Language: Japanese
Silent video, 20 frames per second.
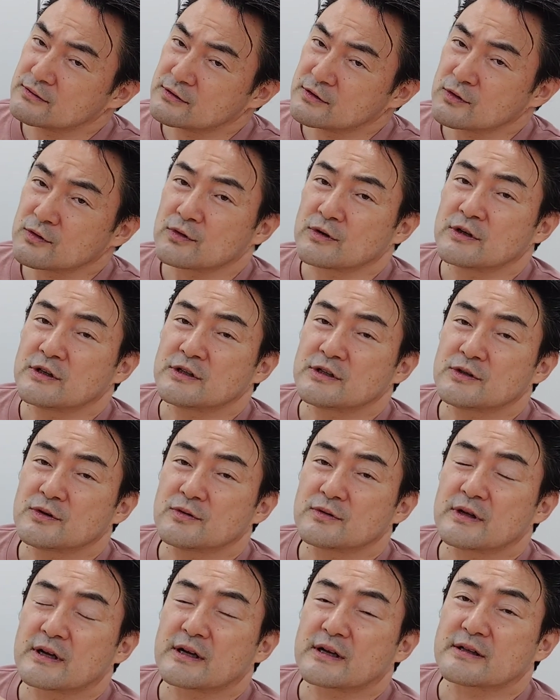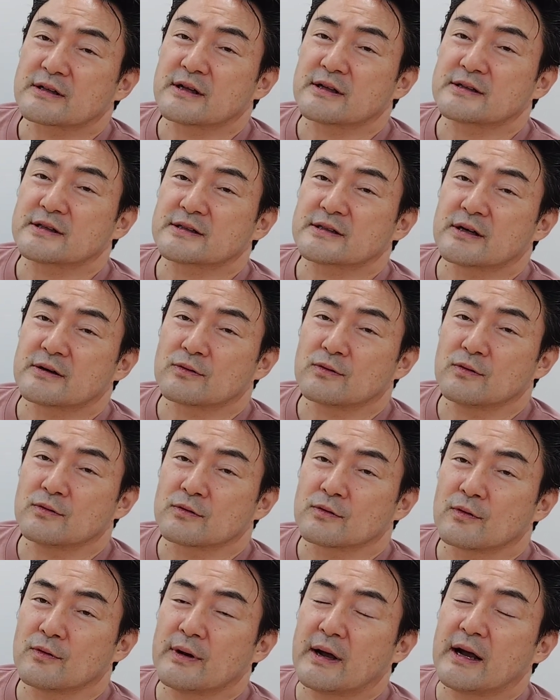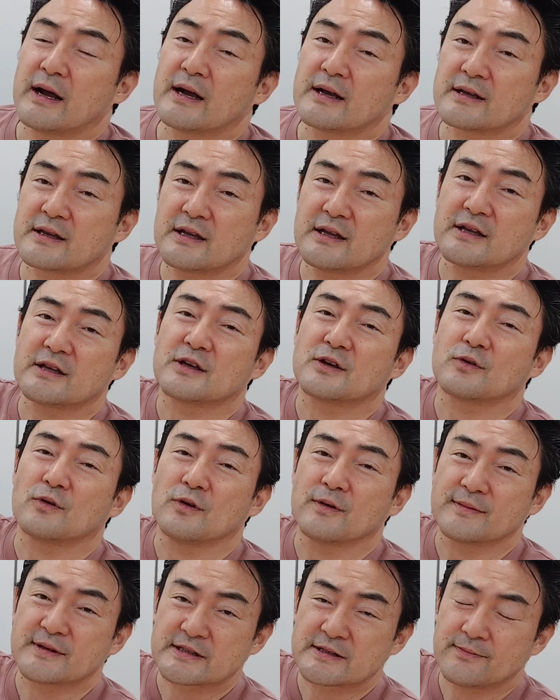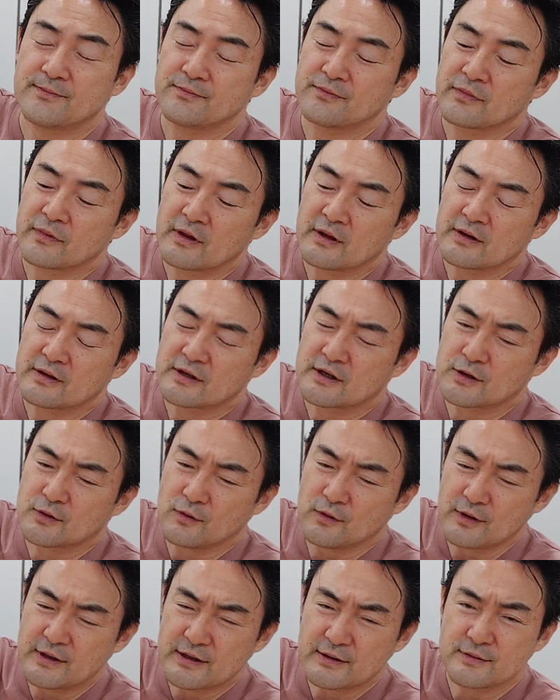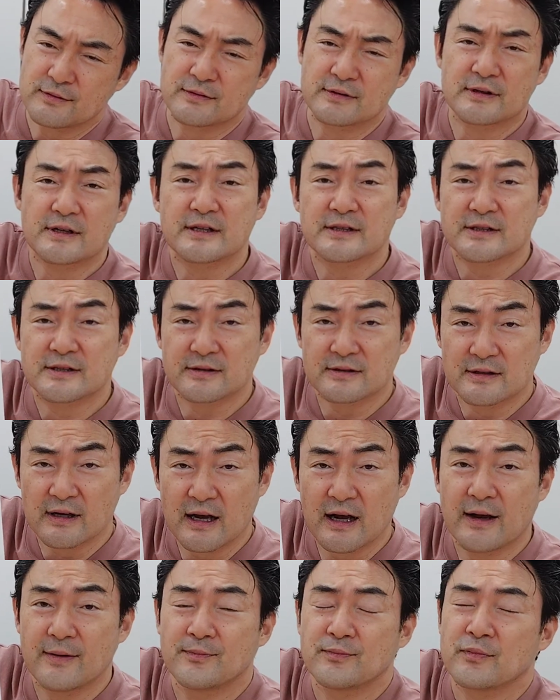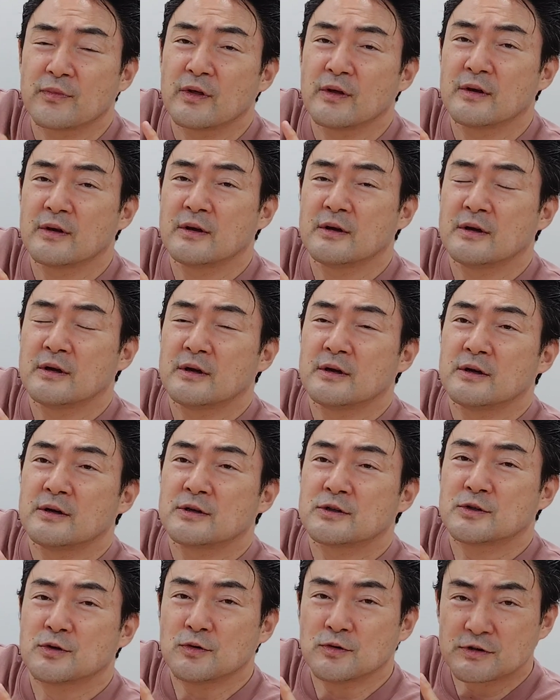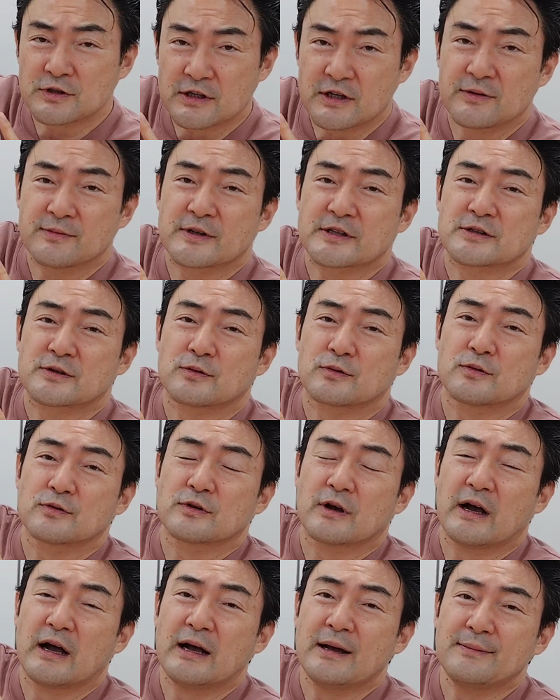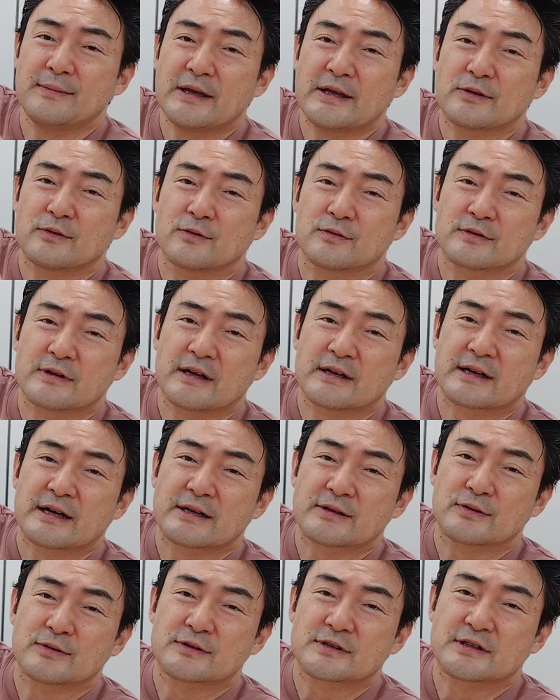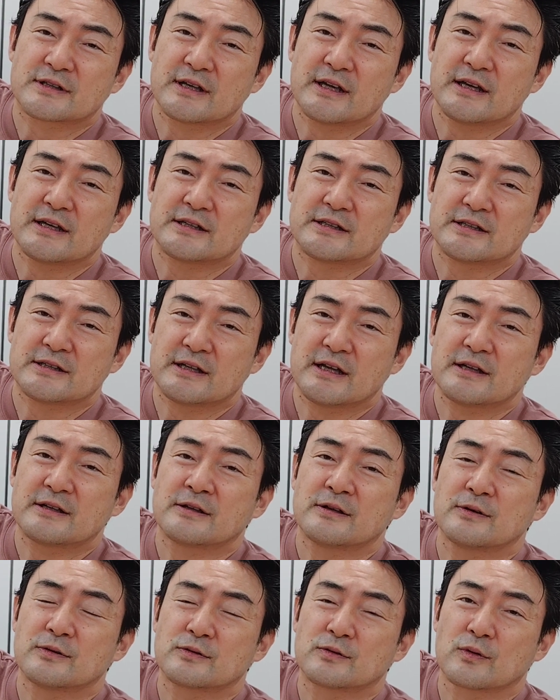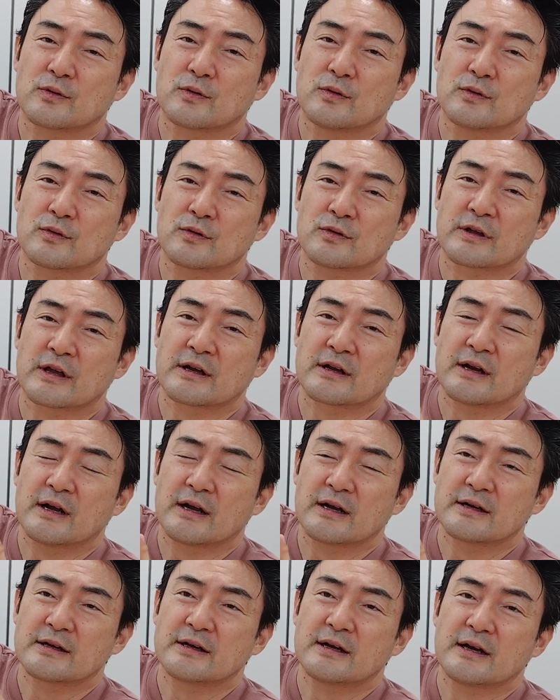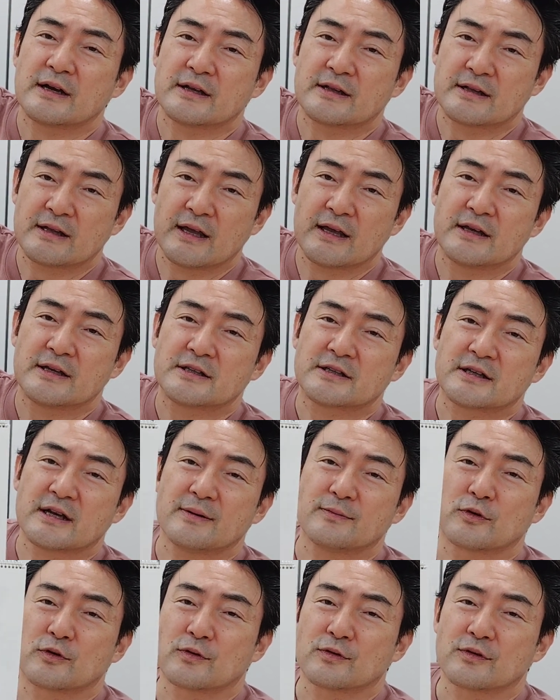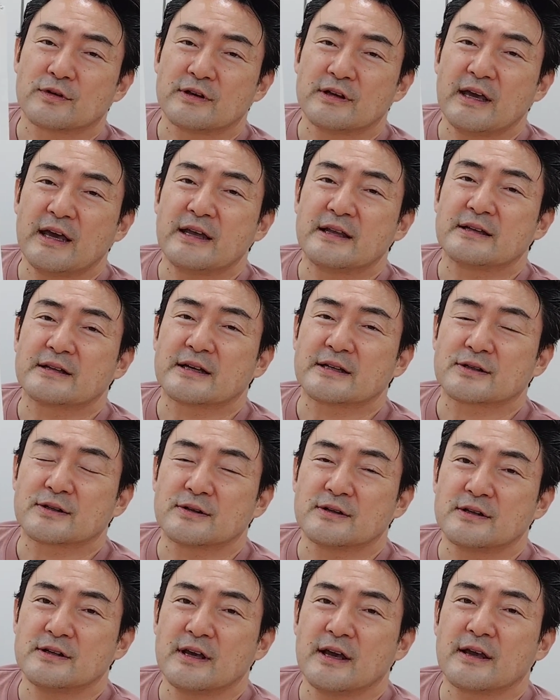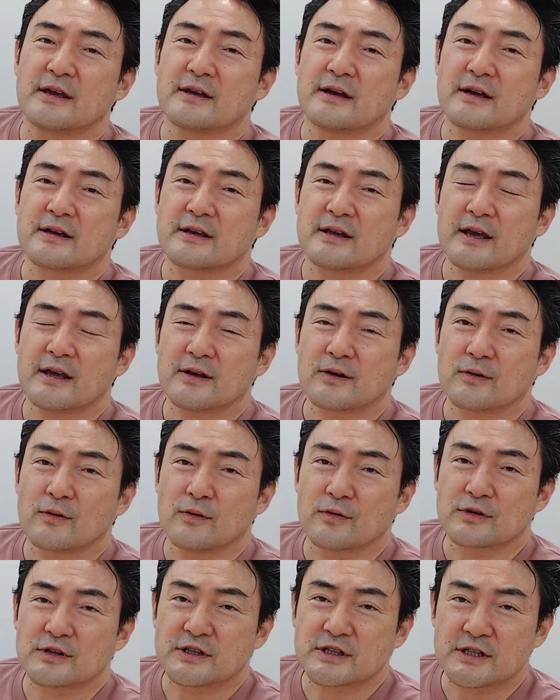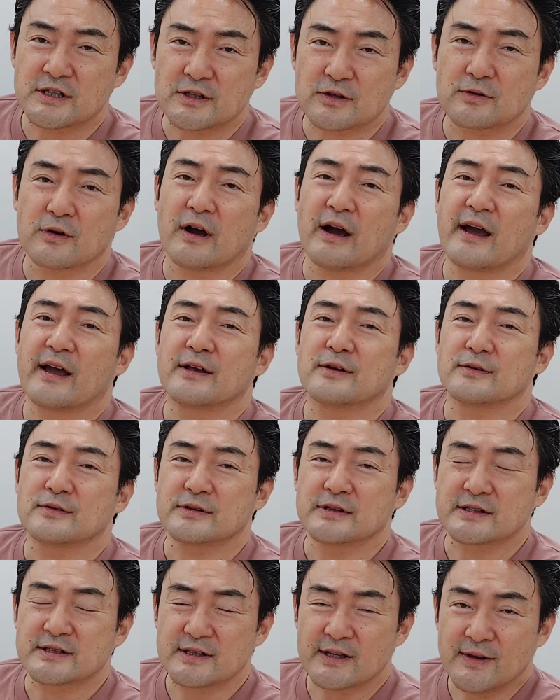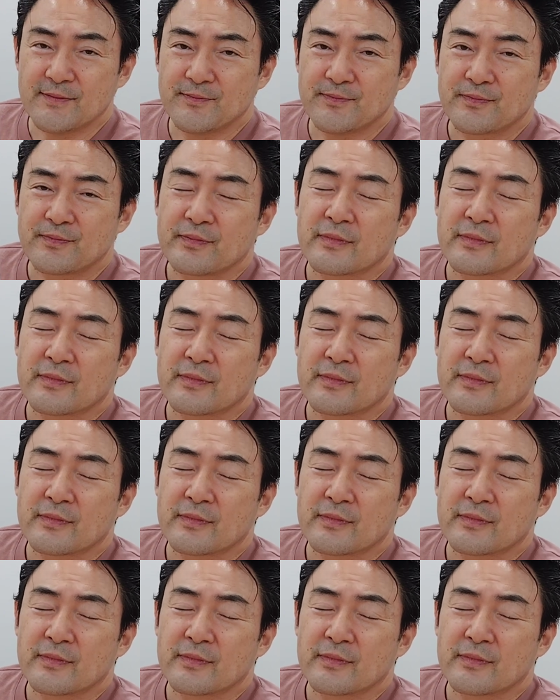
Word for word: ちょっと印象なかったんですが今度ははっきり聞こえます聞こえるんですが正直言いますとこの雨の中のステージでっていうところで考えてしかもこのイエイに対するイエイが結構きちっと入るんですね